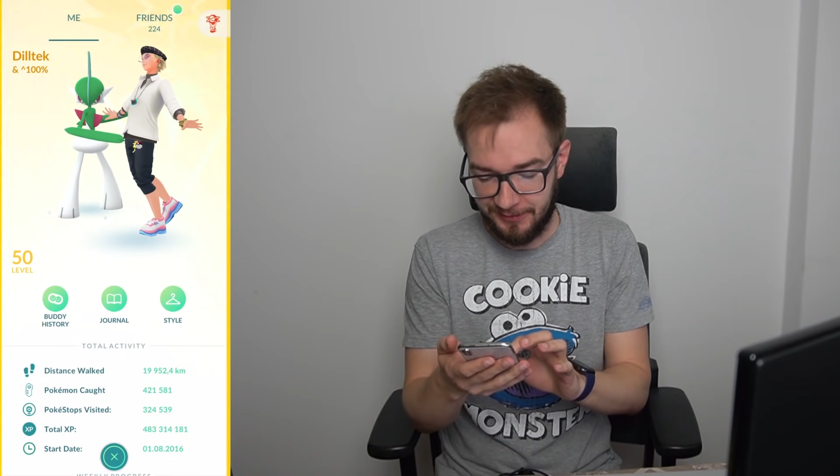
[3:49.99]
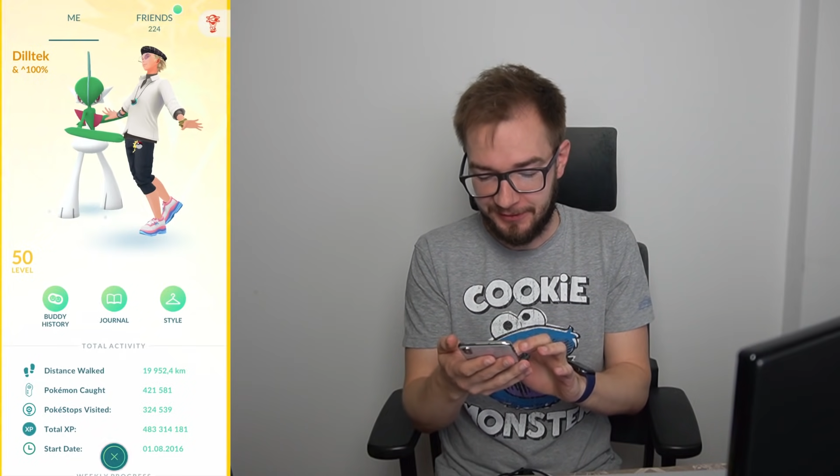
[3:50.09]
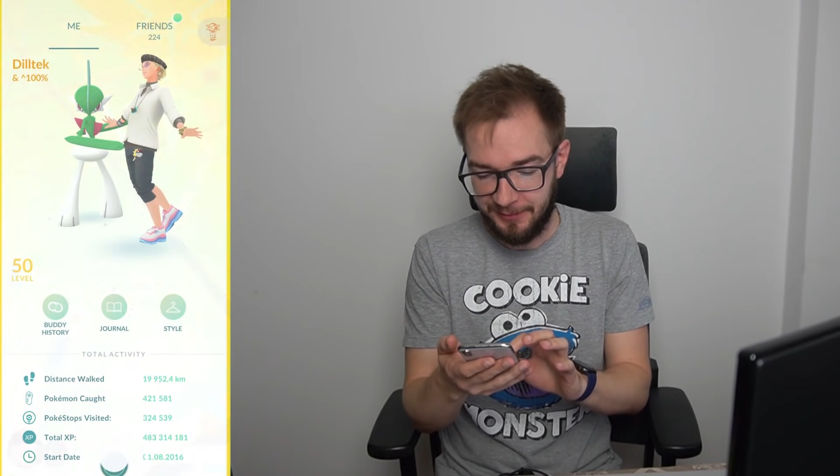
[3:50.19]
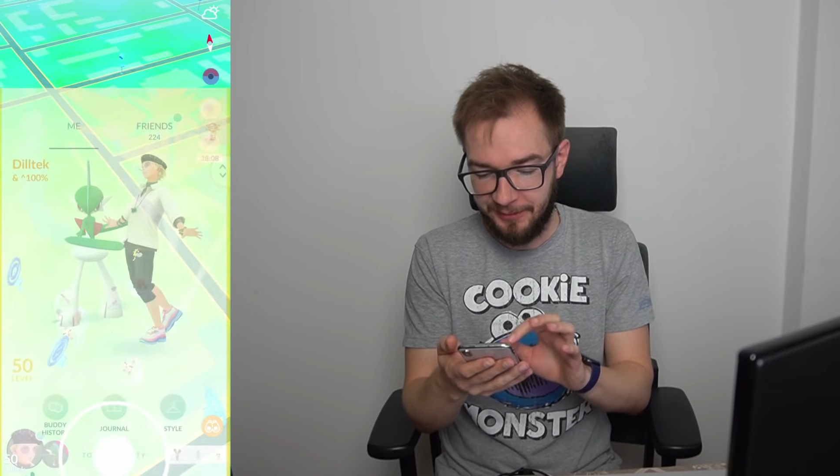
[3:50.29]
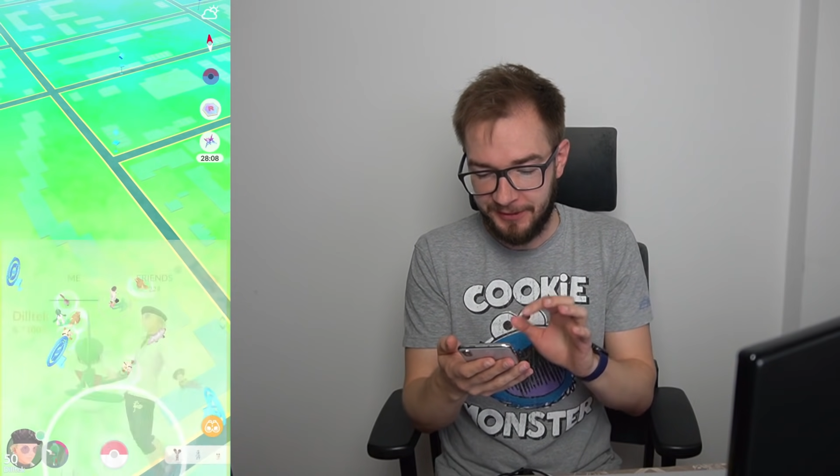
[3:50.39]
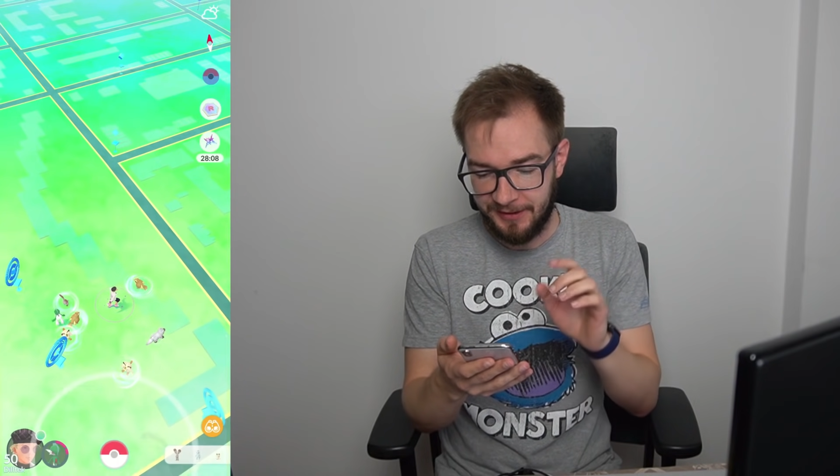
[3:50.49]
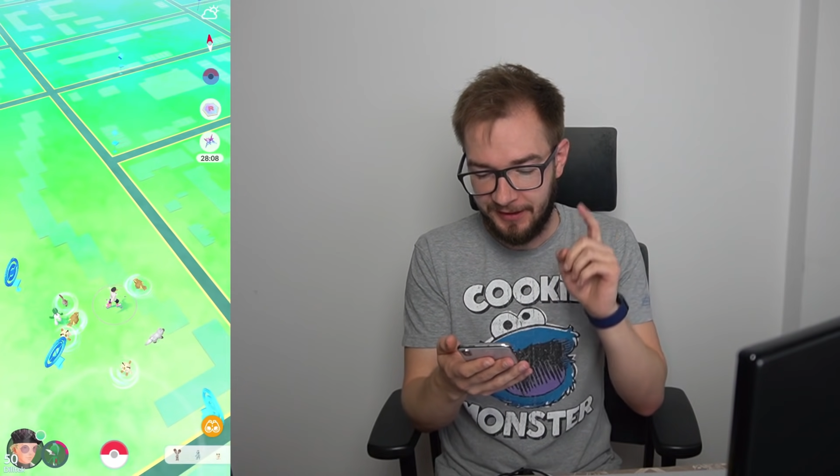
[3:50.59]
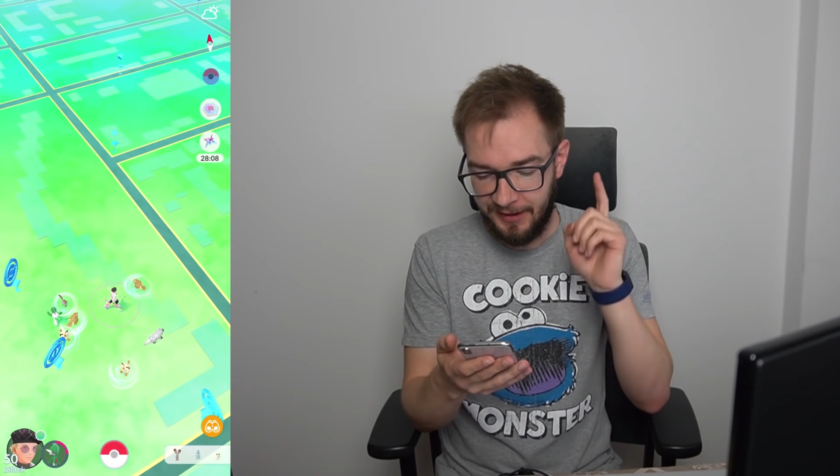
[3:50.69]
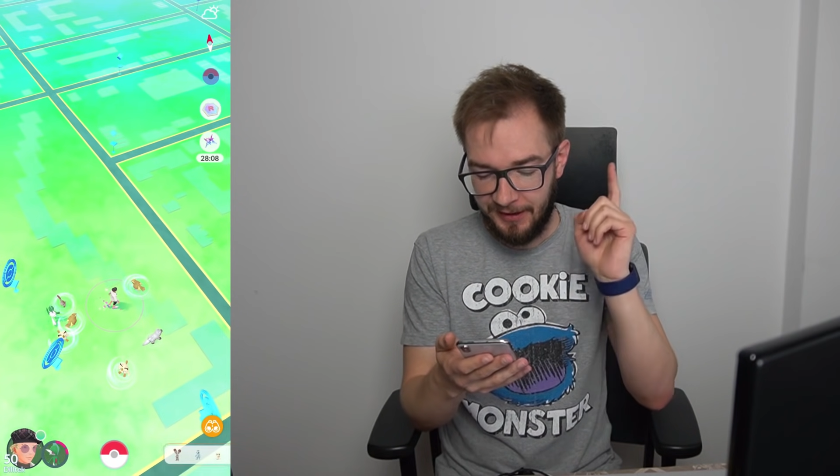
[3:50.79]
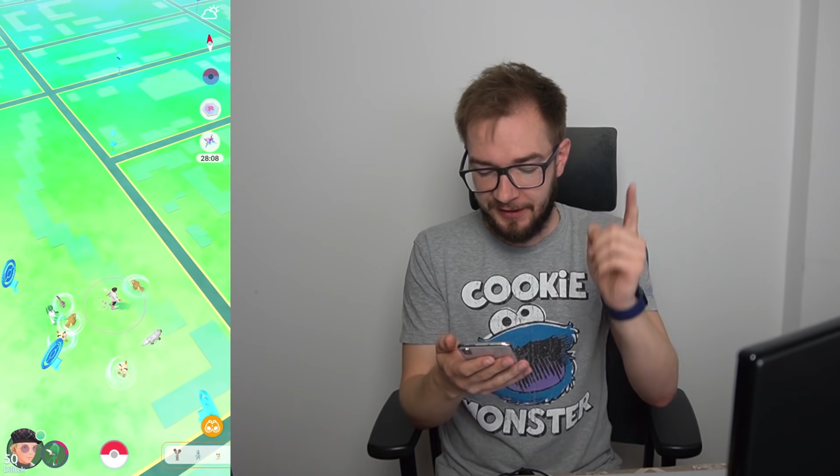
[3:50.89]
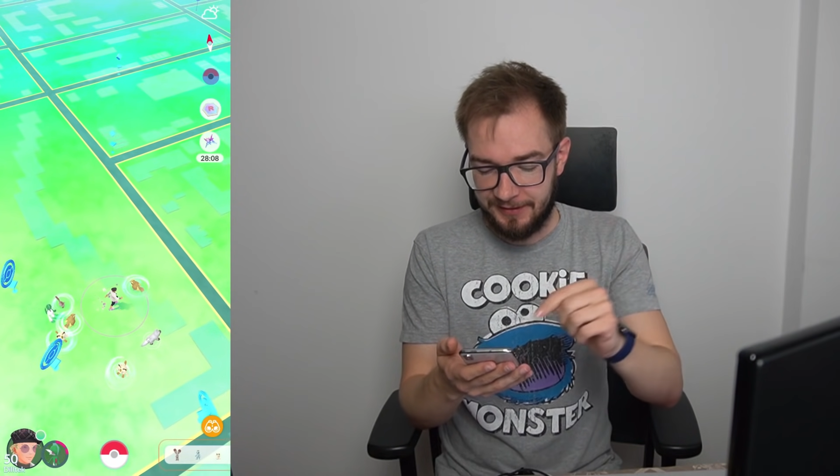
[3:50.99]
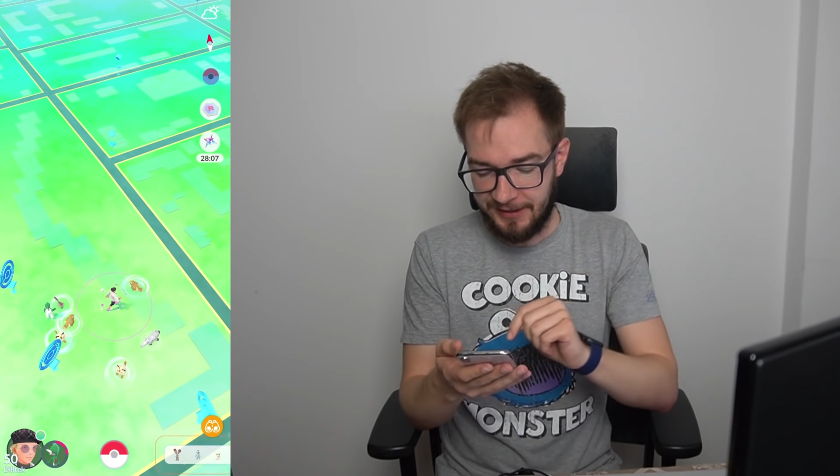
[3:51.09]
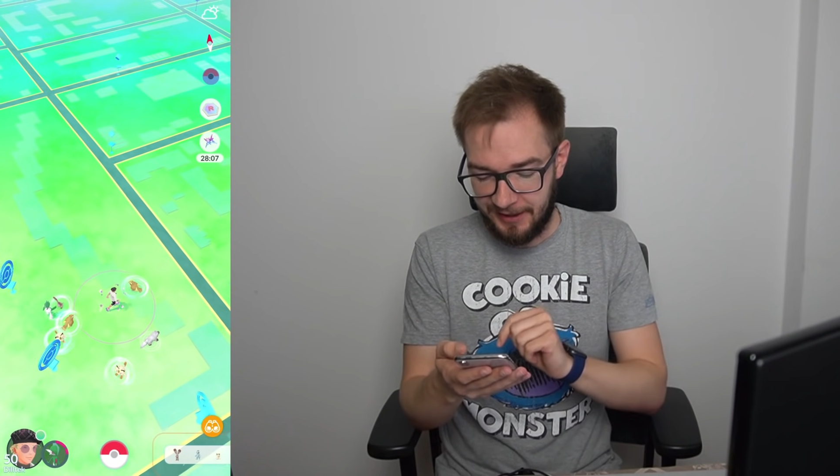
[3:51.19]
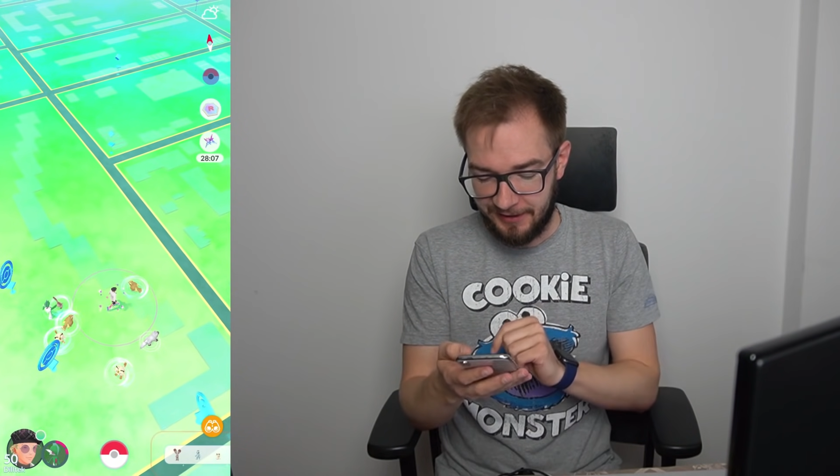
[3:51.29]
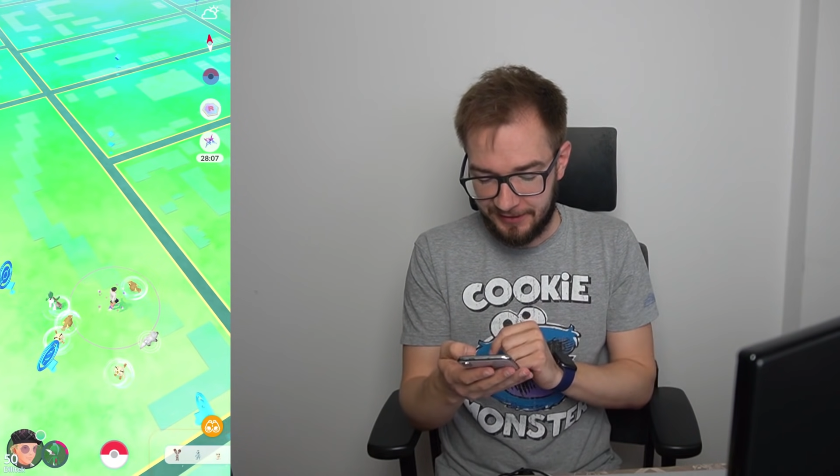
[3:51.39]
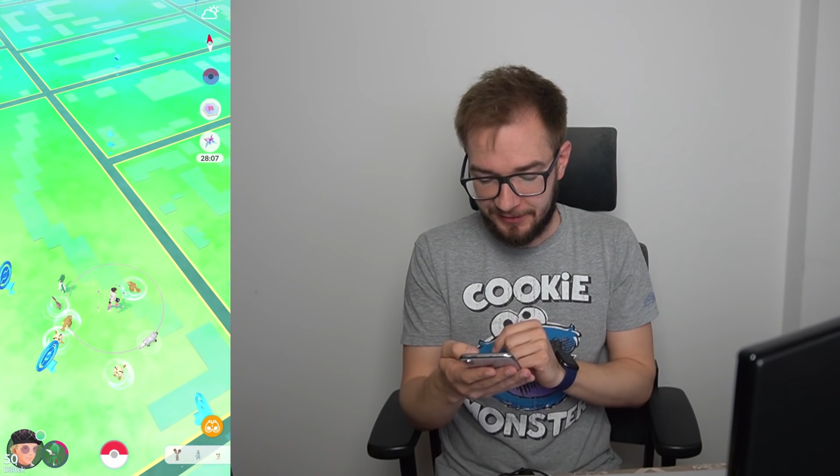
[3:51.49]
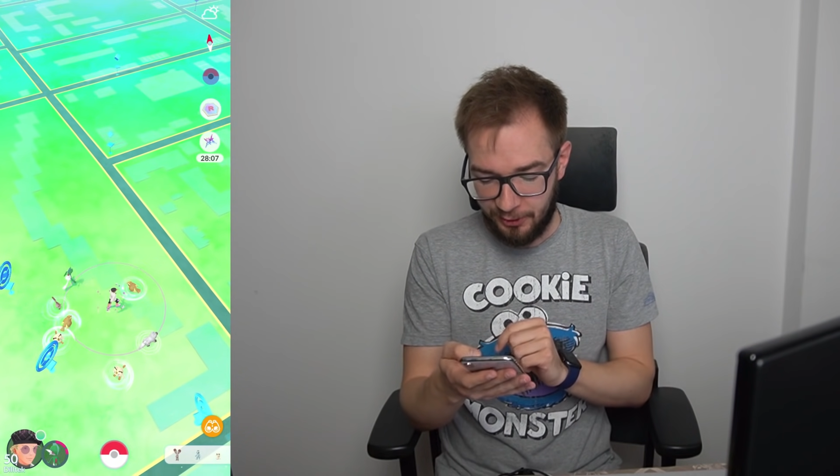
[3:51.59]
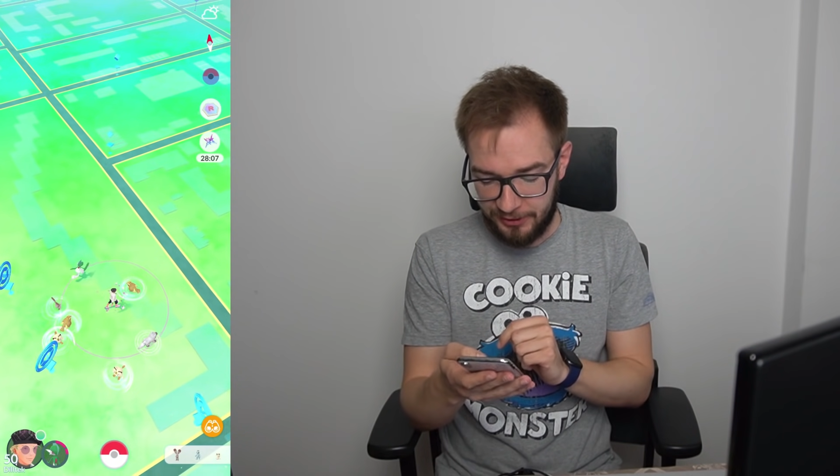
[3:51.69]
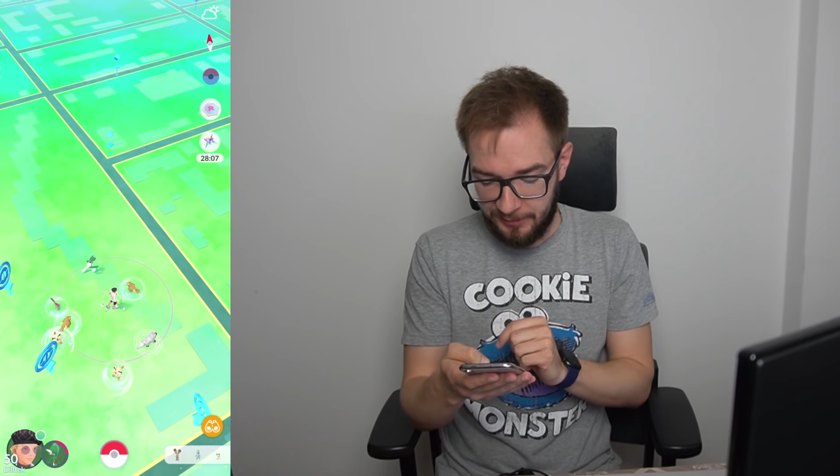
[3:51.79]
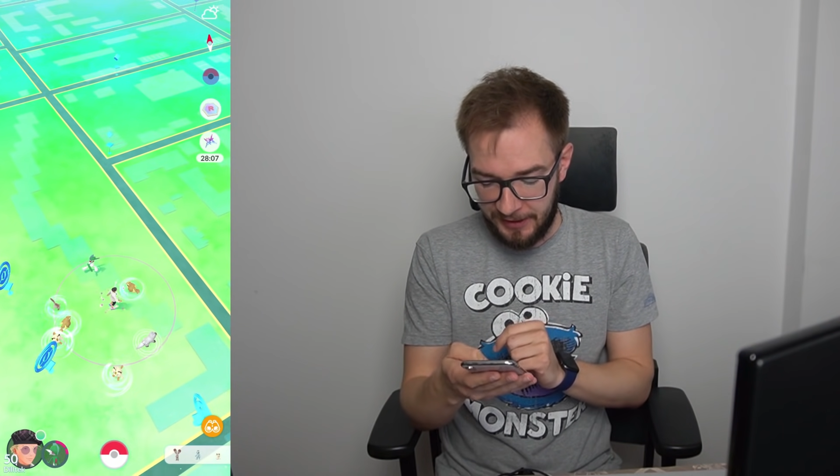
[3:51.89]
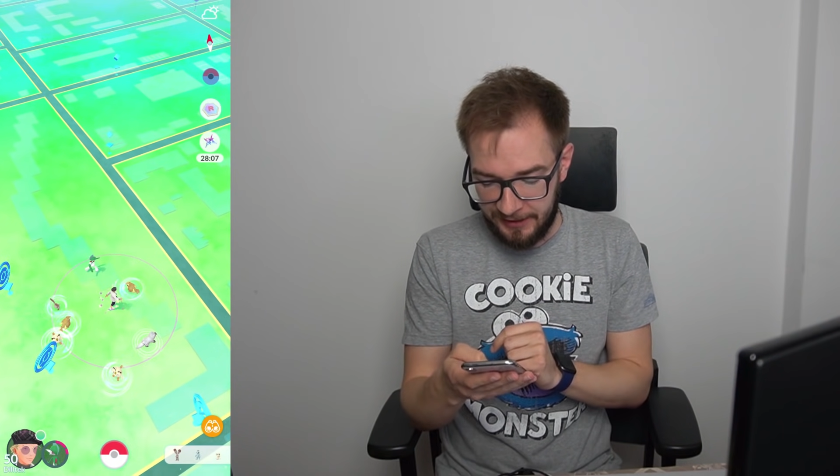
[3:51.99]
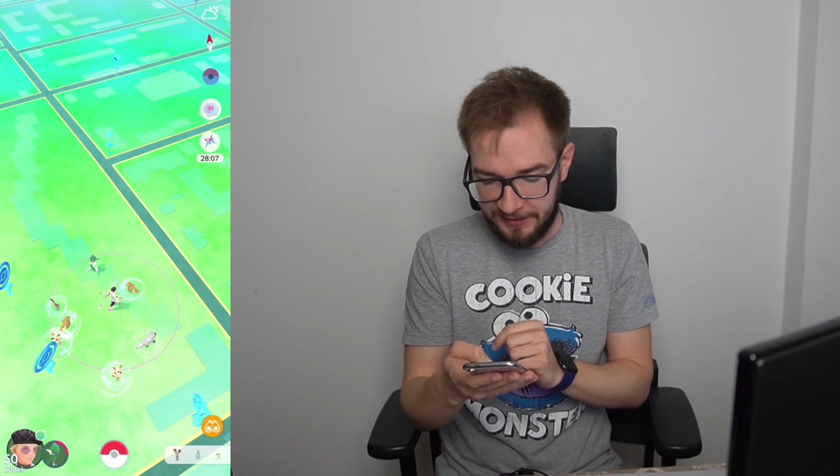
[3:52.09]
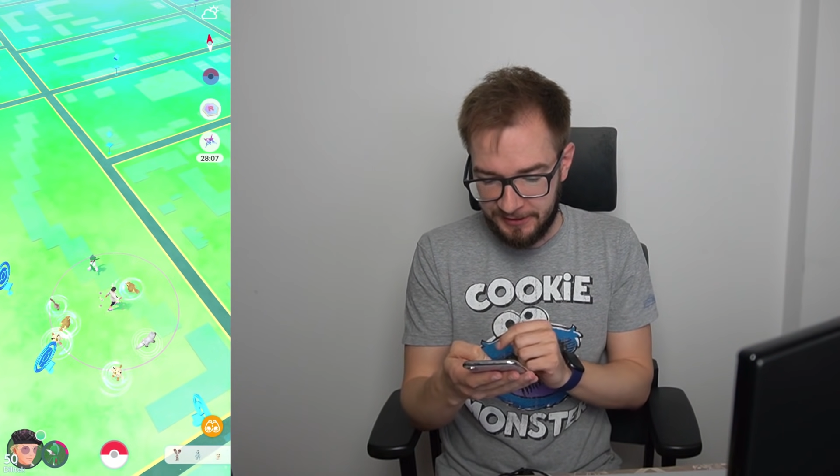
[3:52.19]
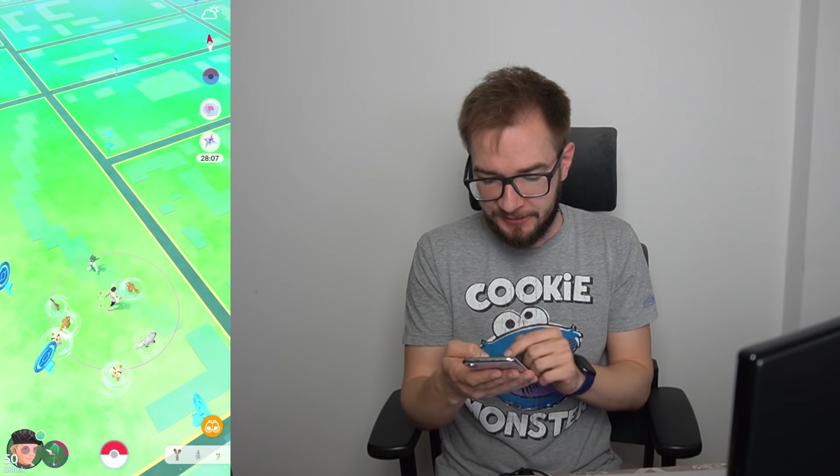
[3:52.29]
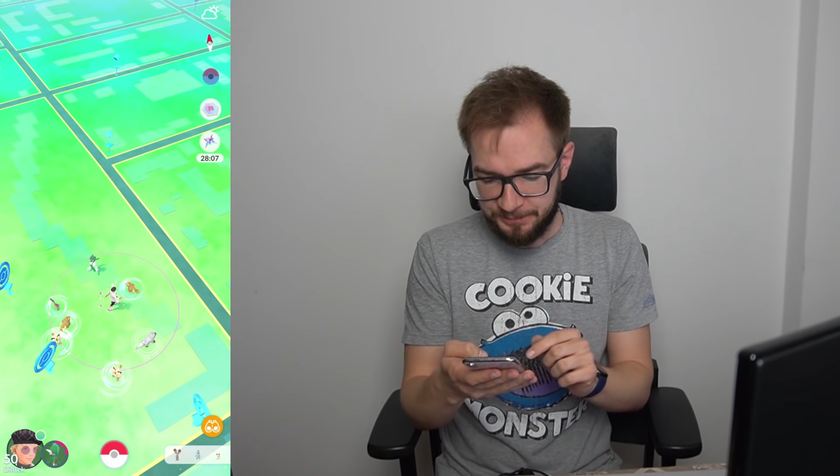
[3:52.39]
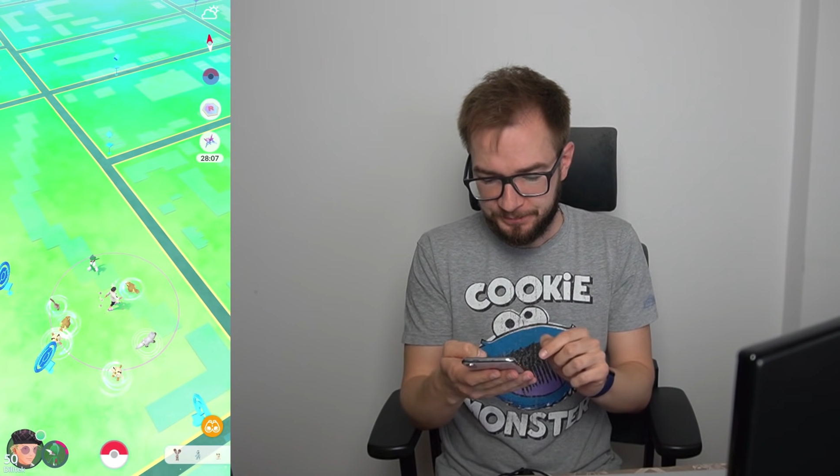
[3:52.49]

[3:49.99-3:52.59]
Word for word: Więc mamy Stardust odebrany.